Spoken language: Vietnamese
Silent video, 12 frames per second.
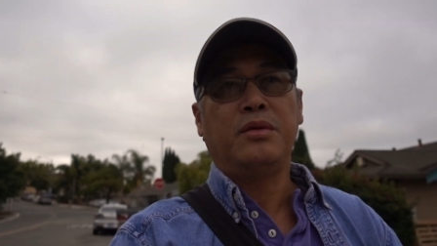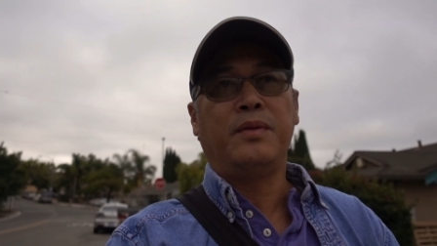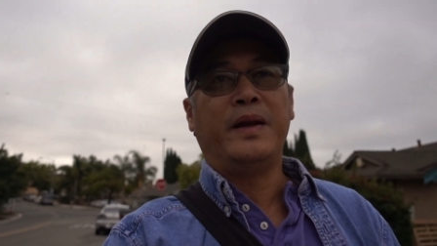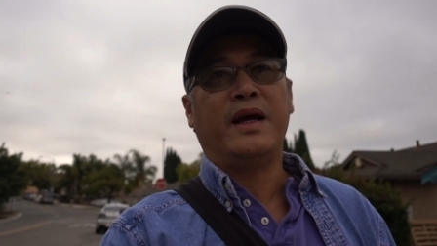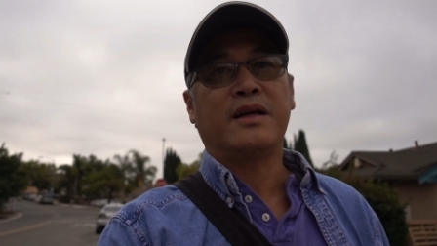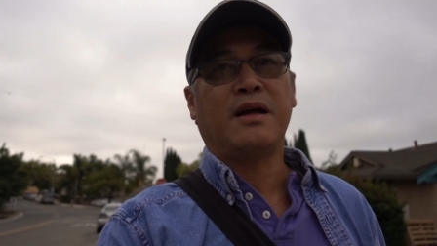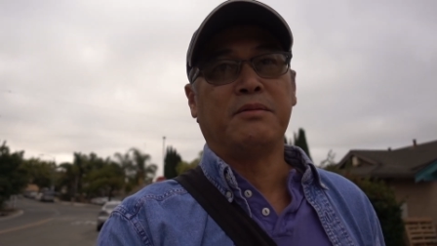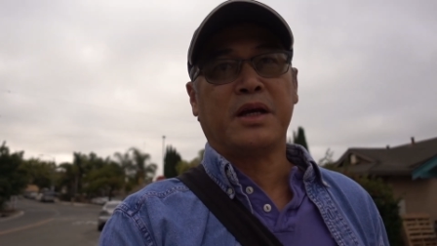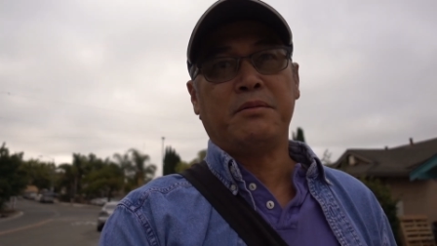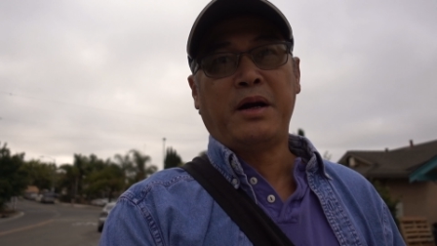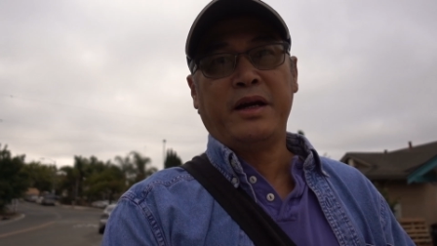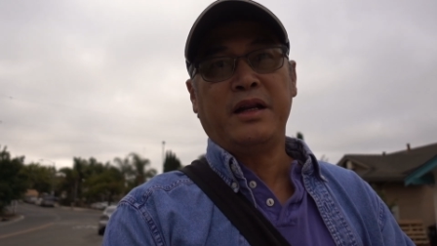Mình đang cầm
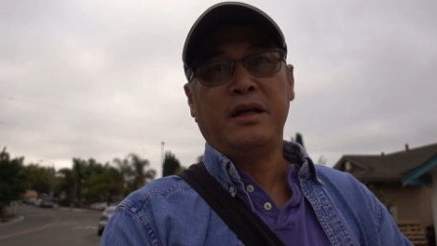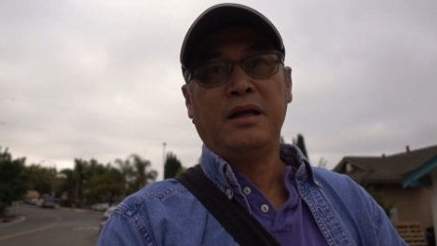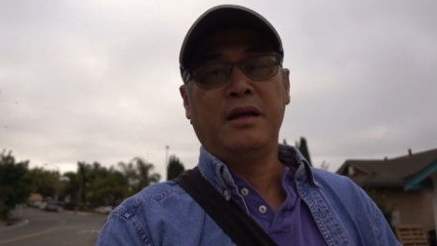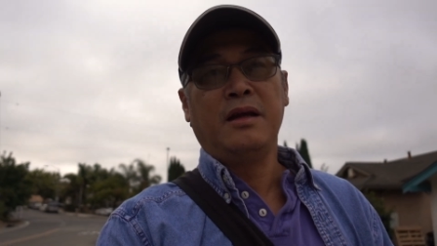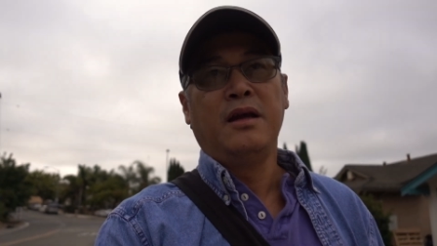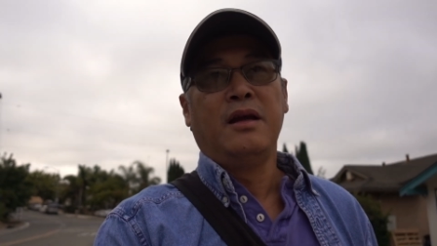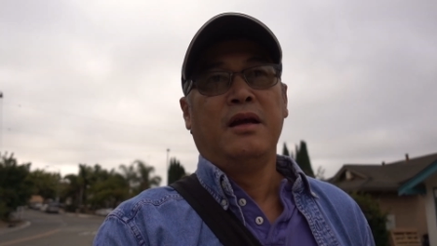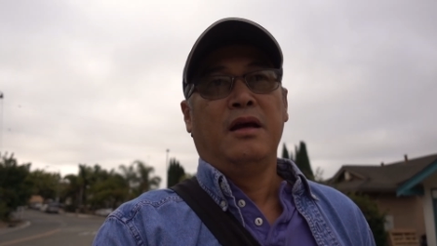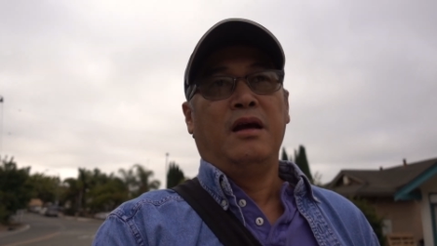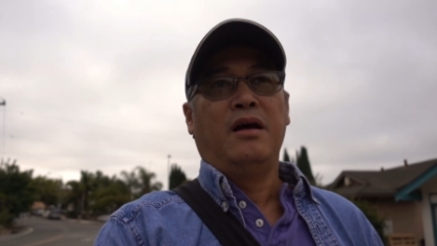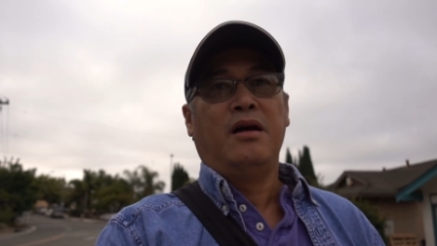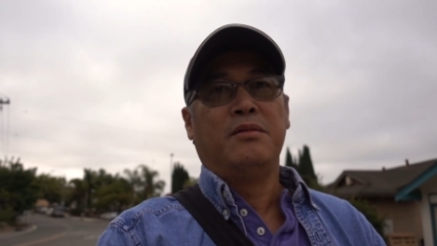cái máy đi.
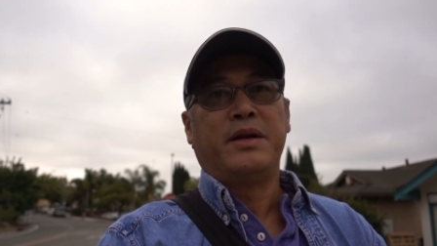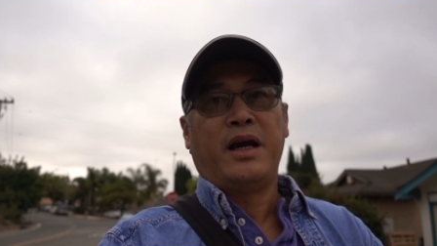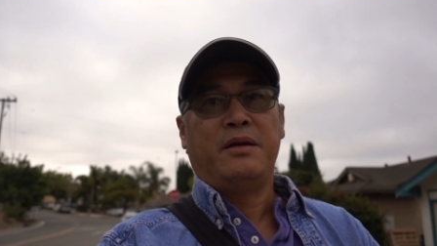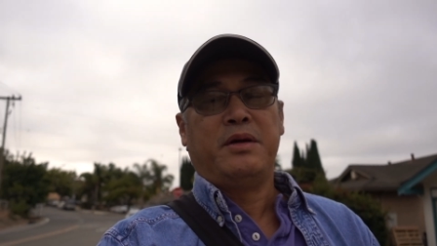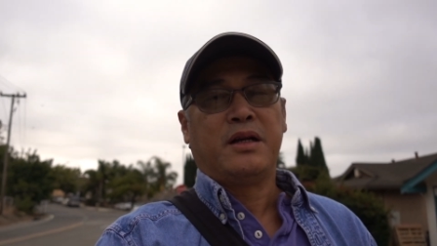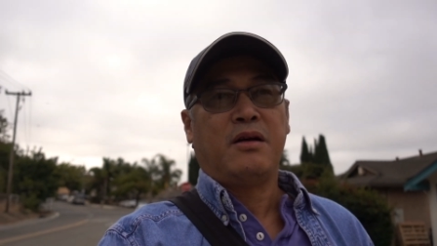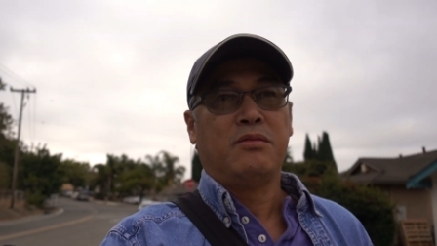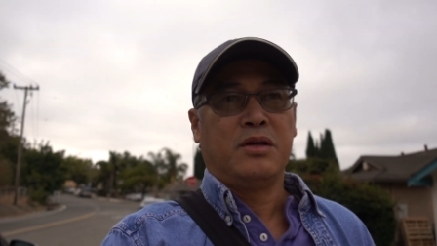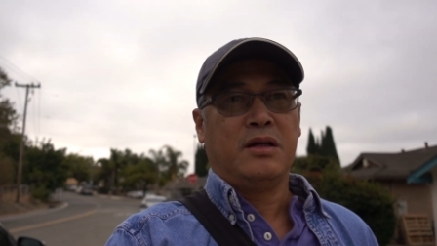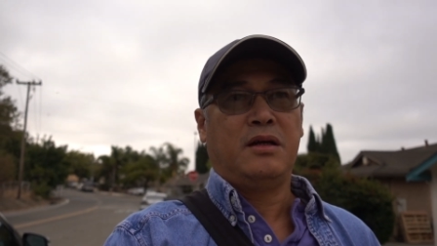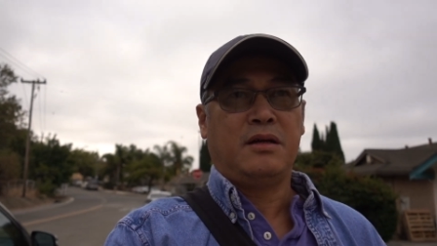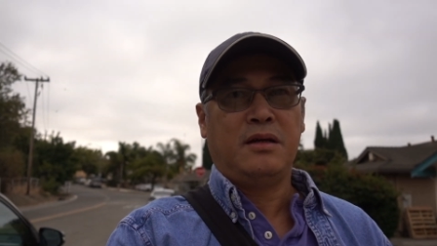Hôm nay mình không
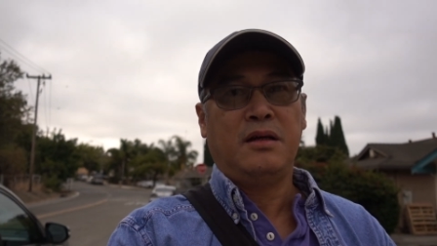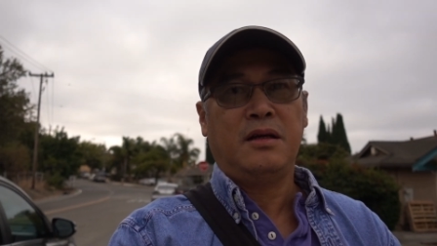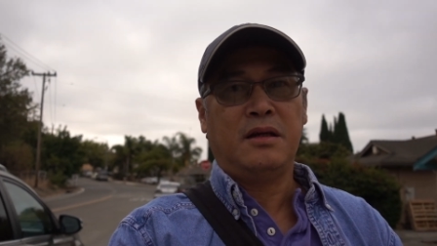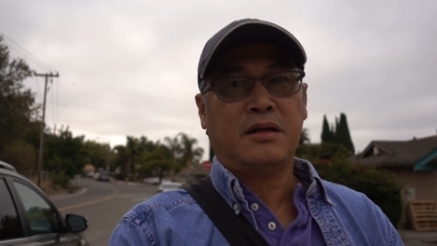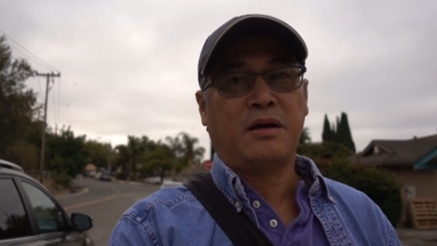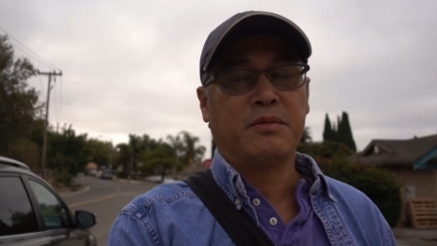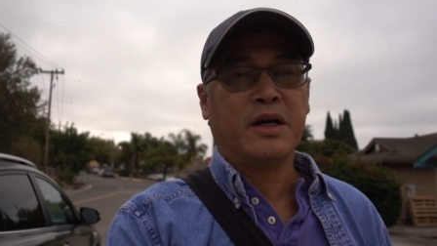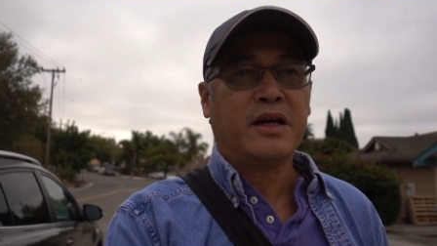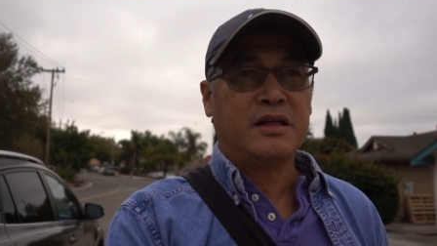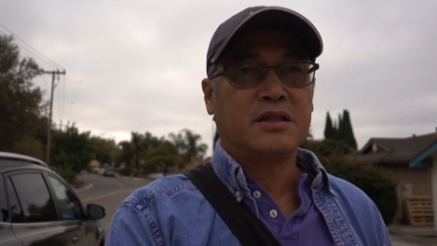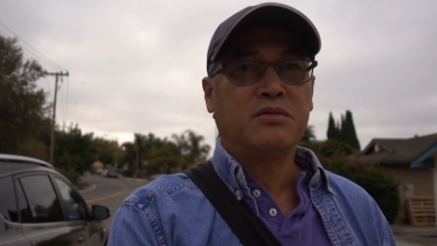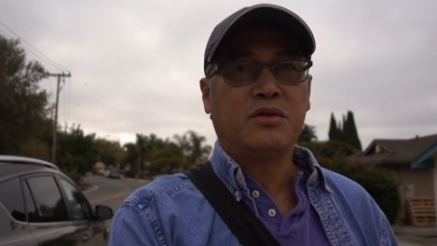có cầm cái
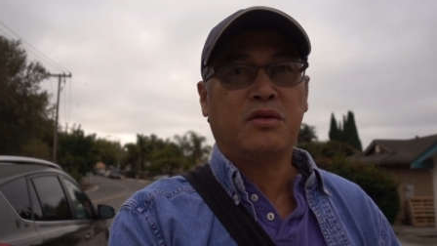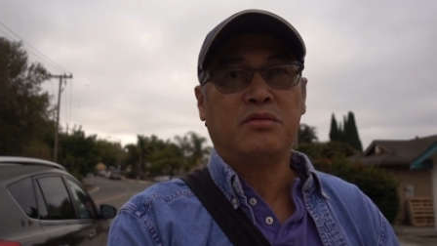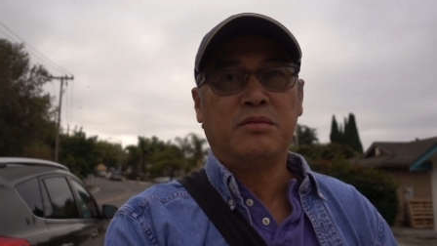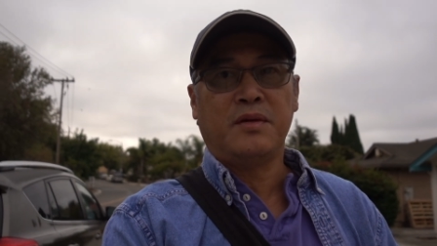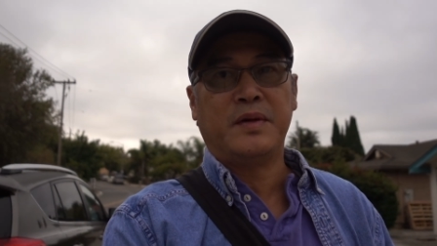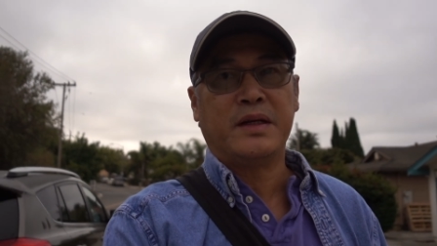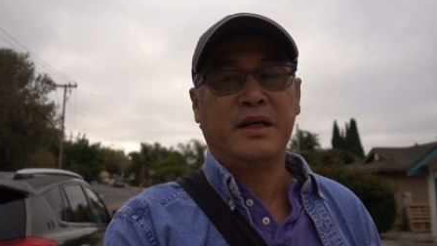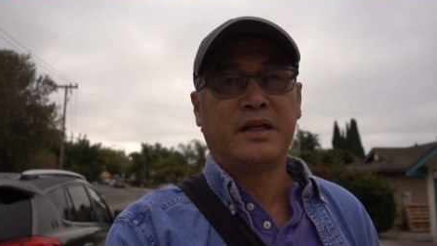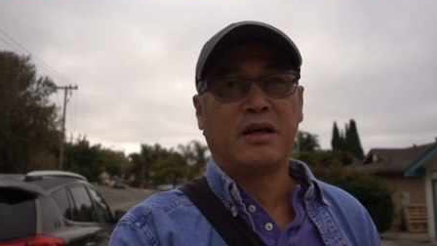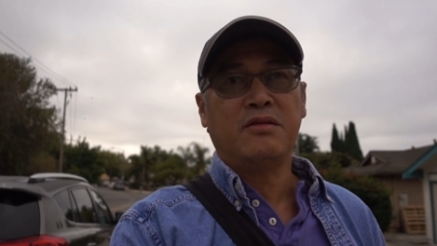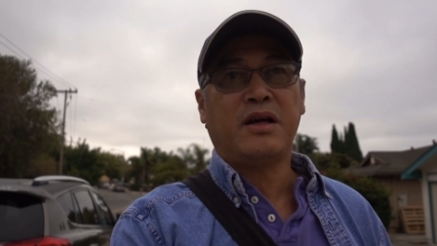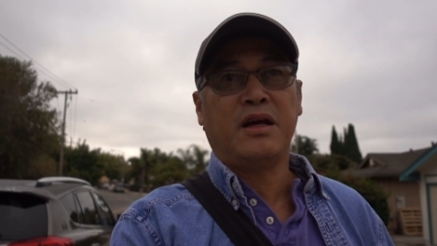cây chống rung mà mình đi
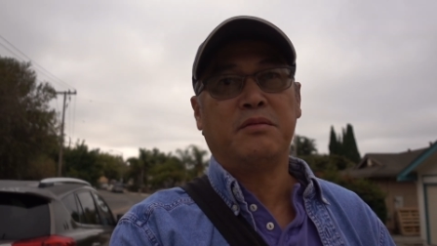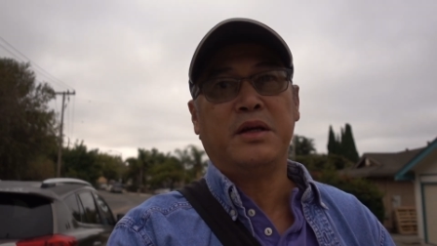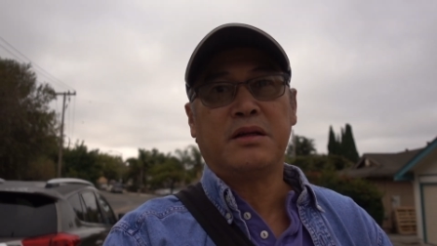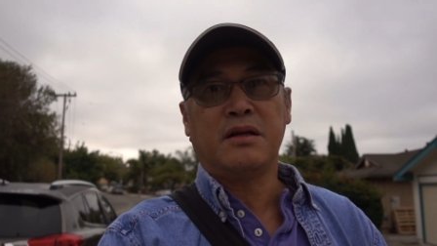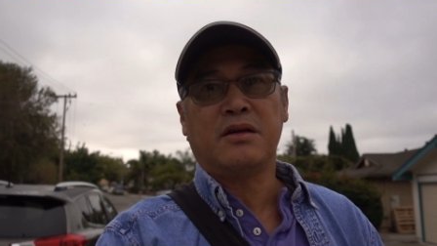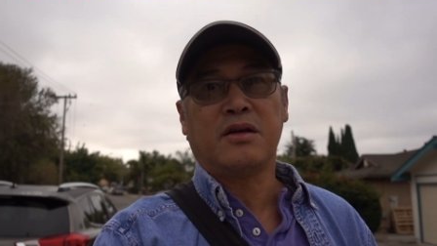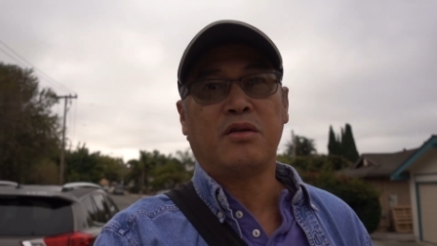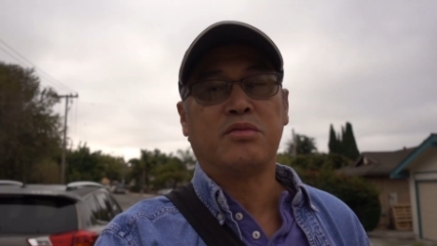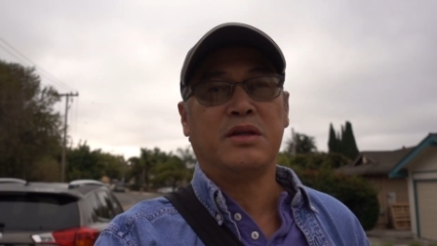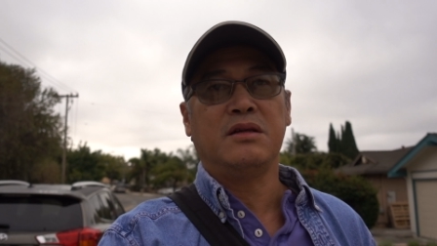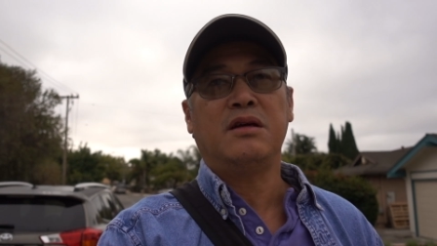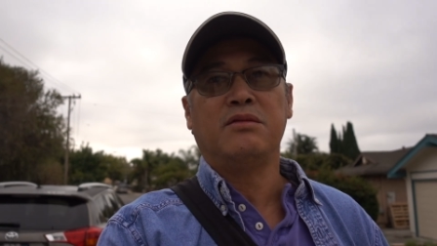kiểu này, không biết nó có
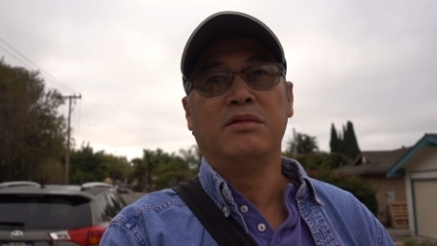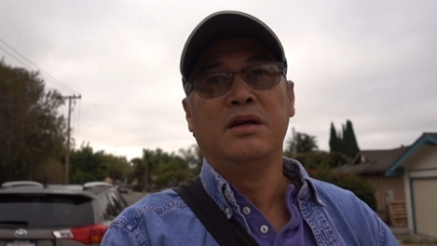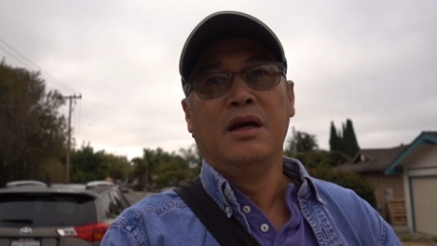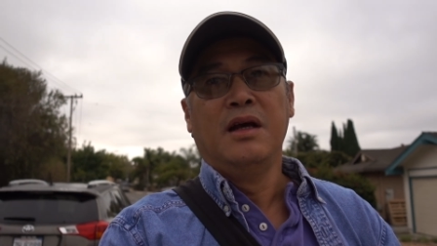rung dữ không.